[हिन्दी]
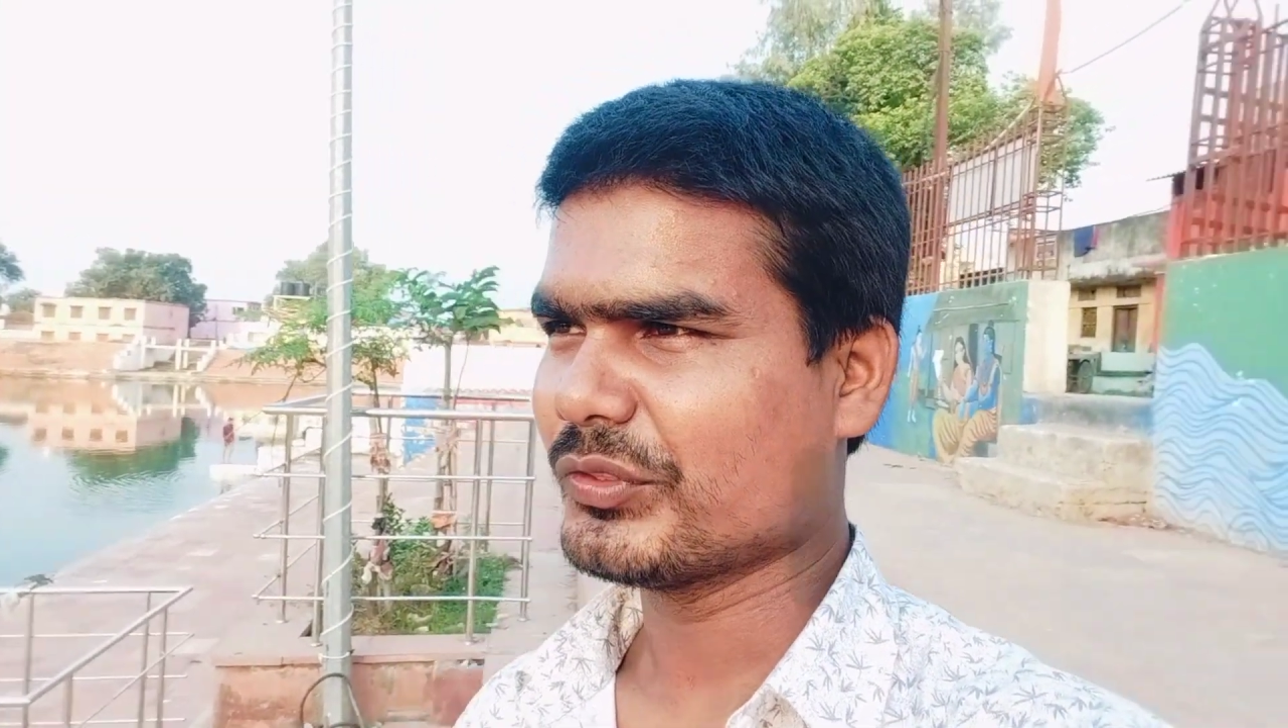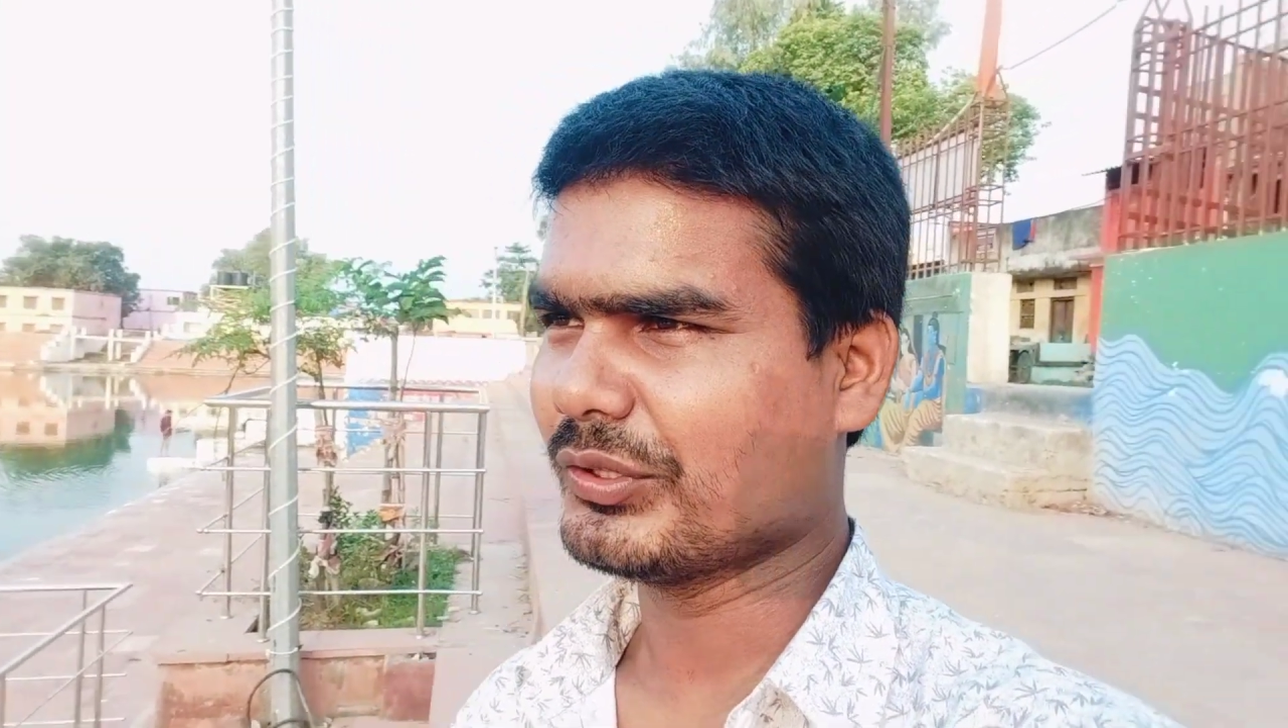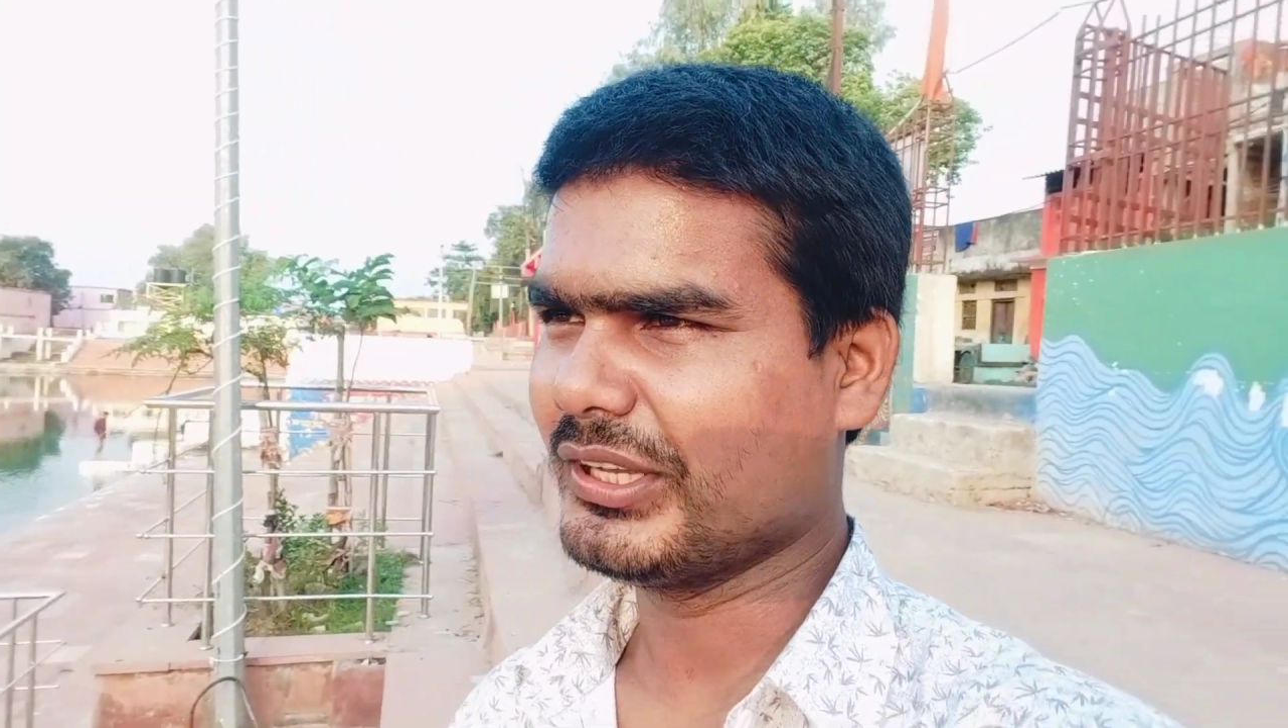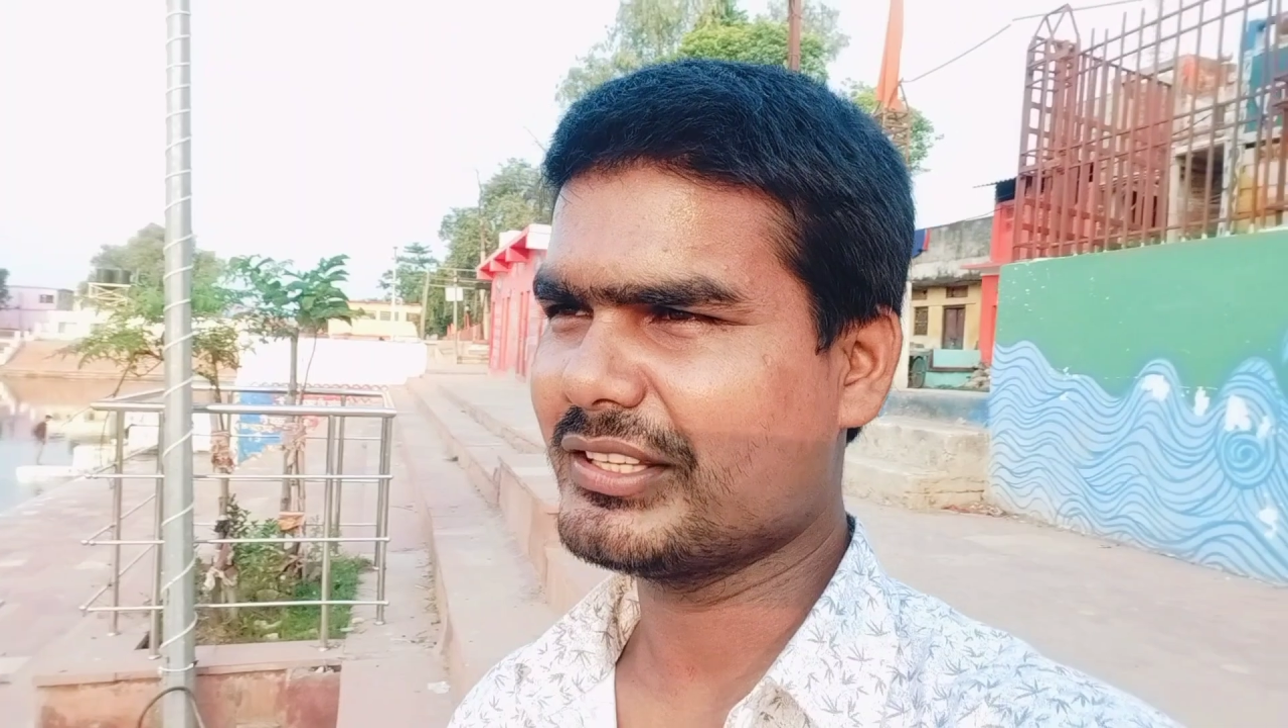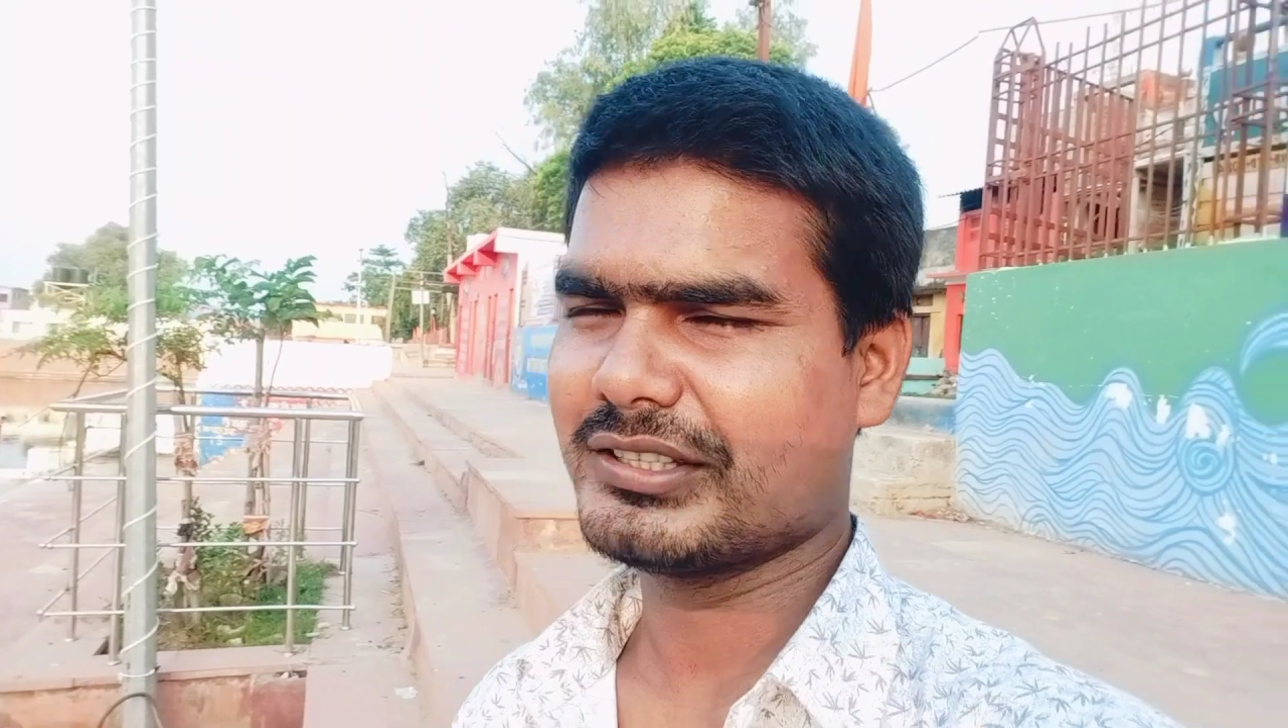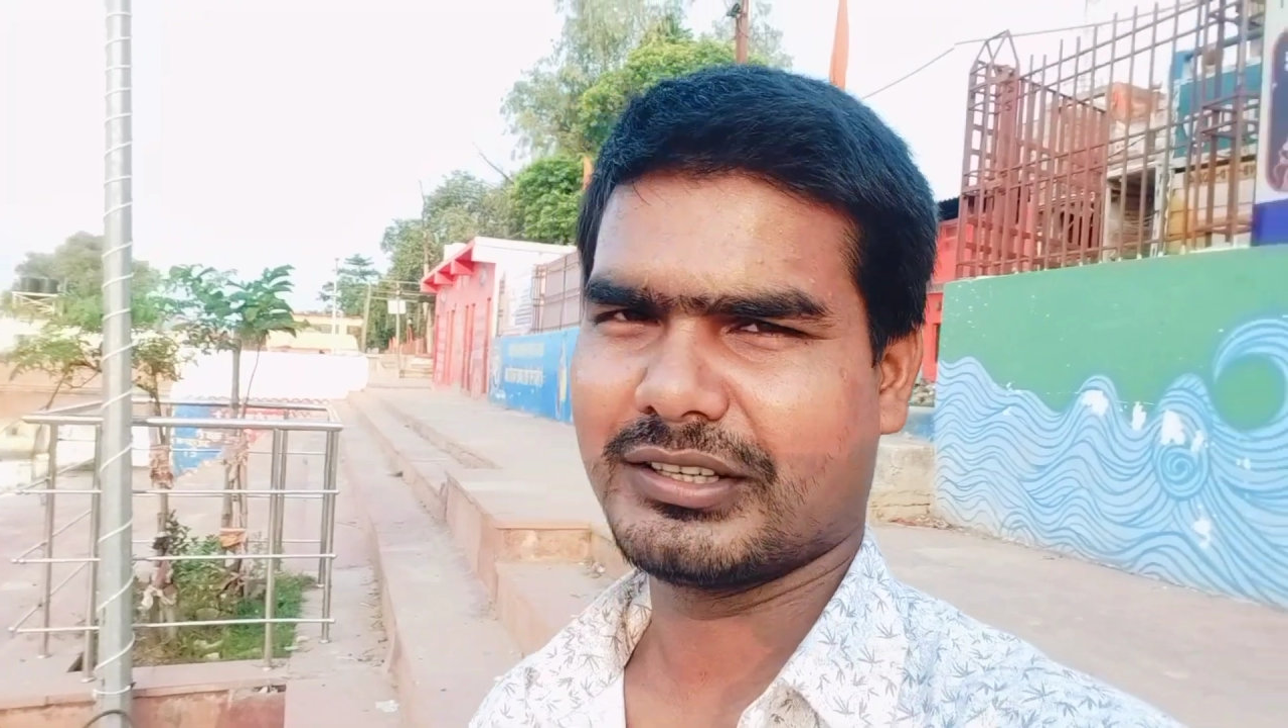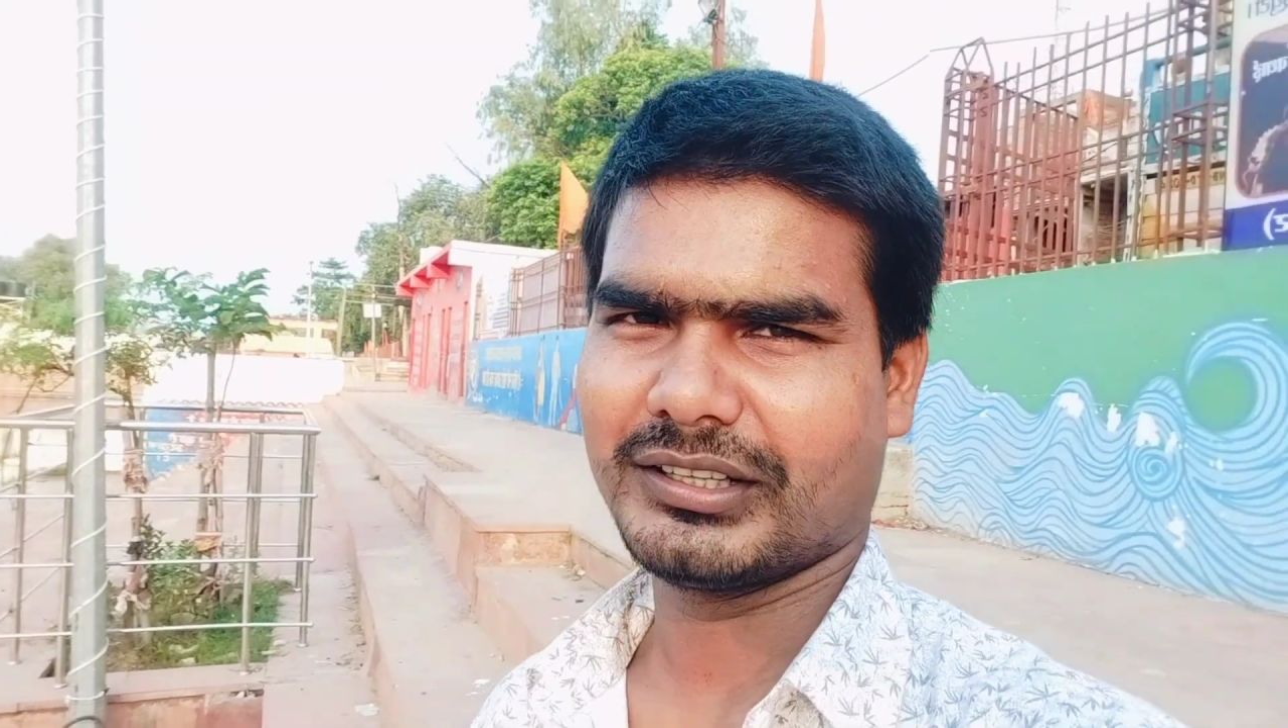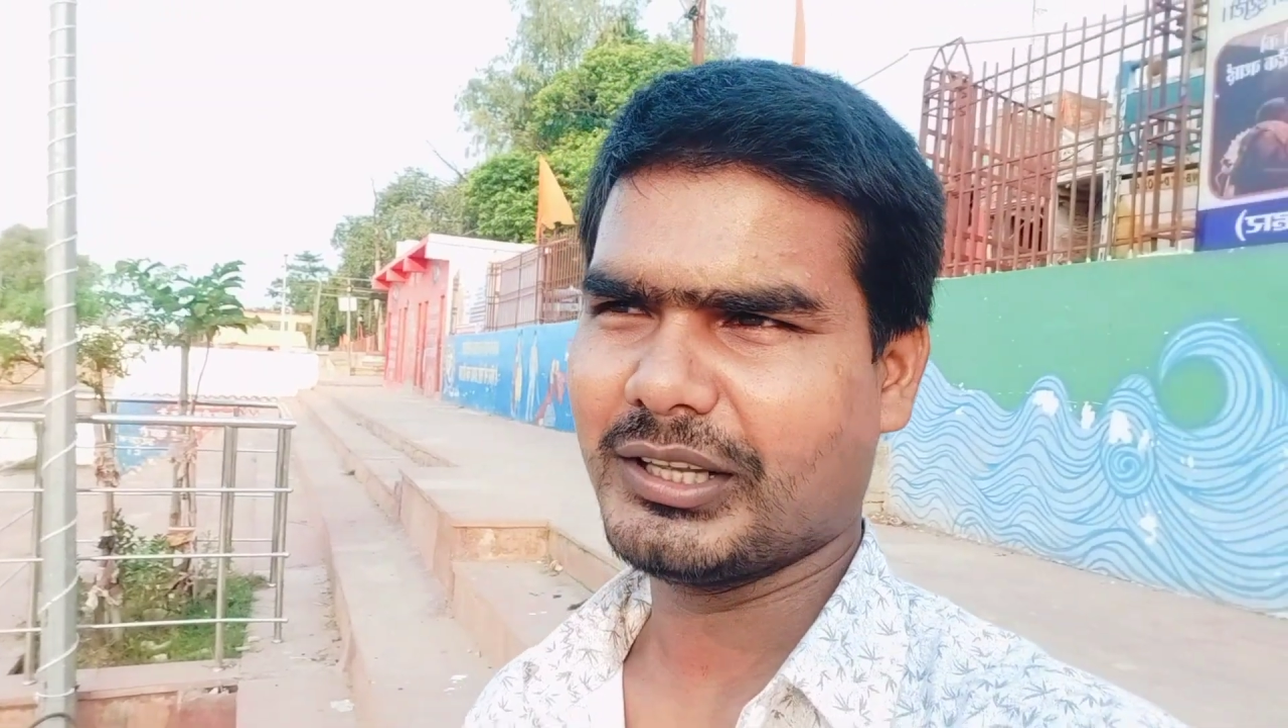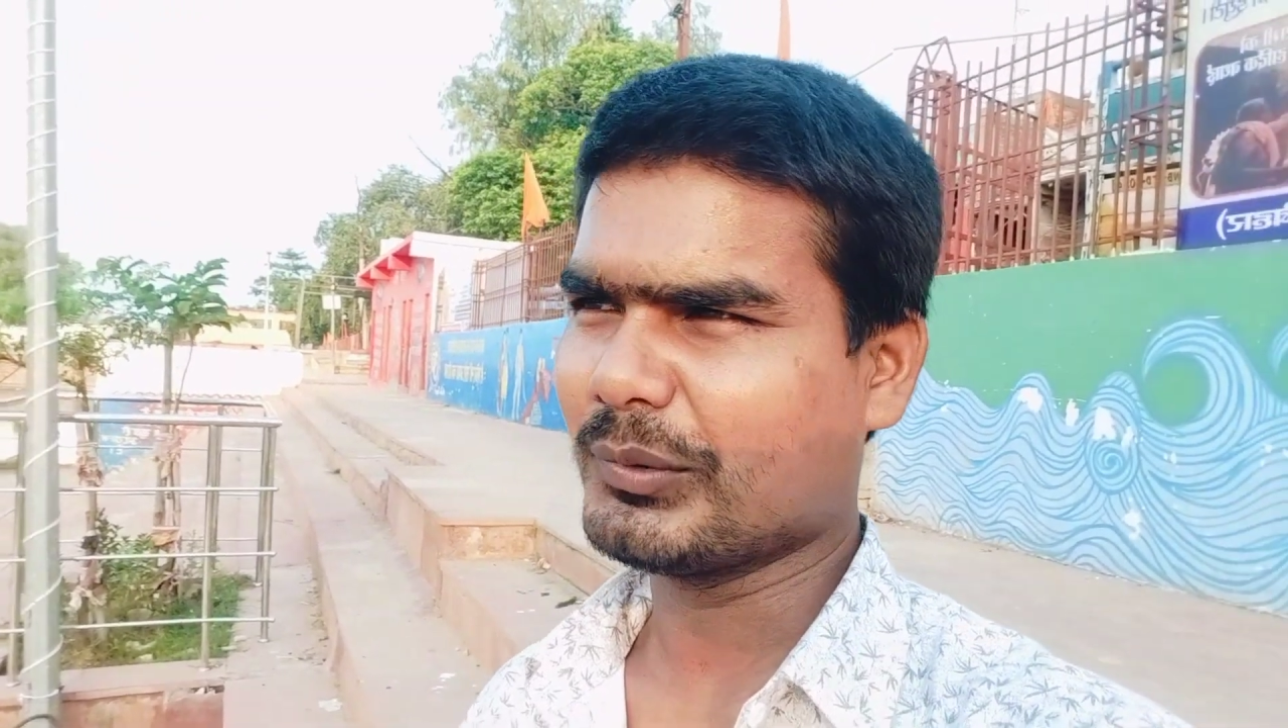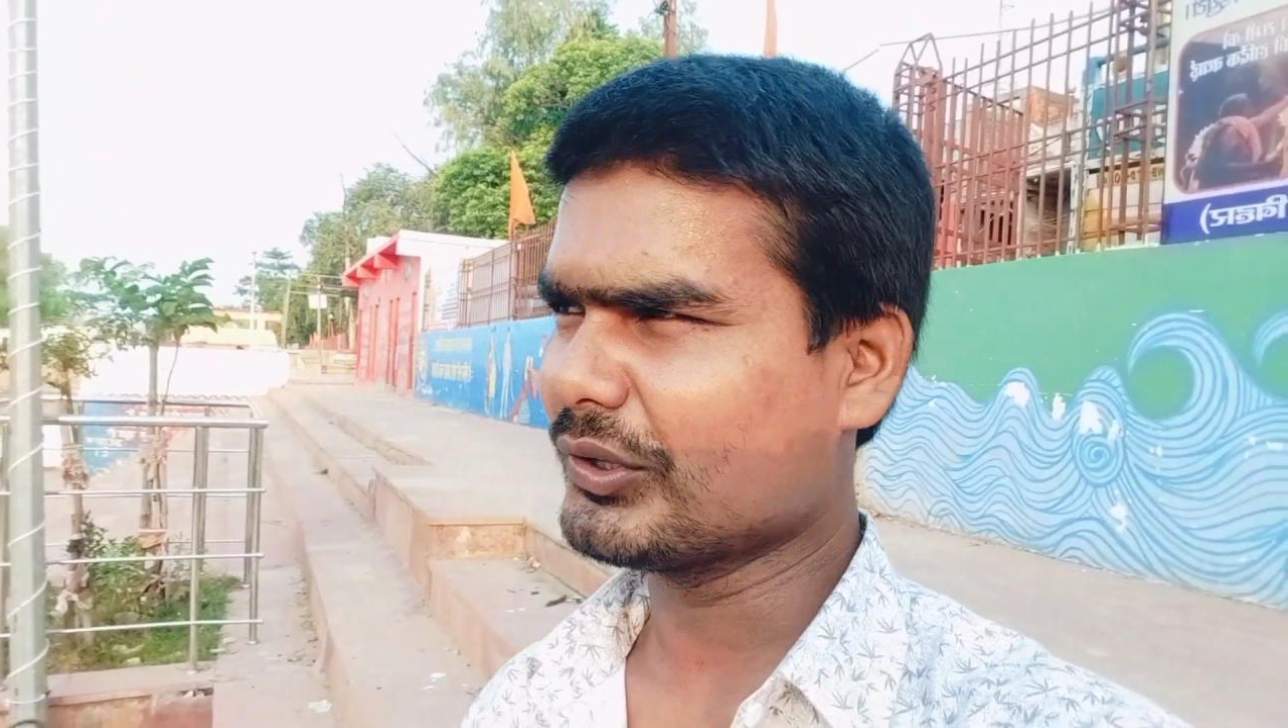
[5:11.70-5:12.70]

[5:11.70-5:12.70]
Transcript: तो यही सीन रहता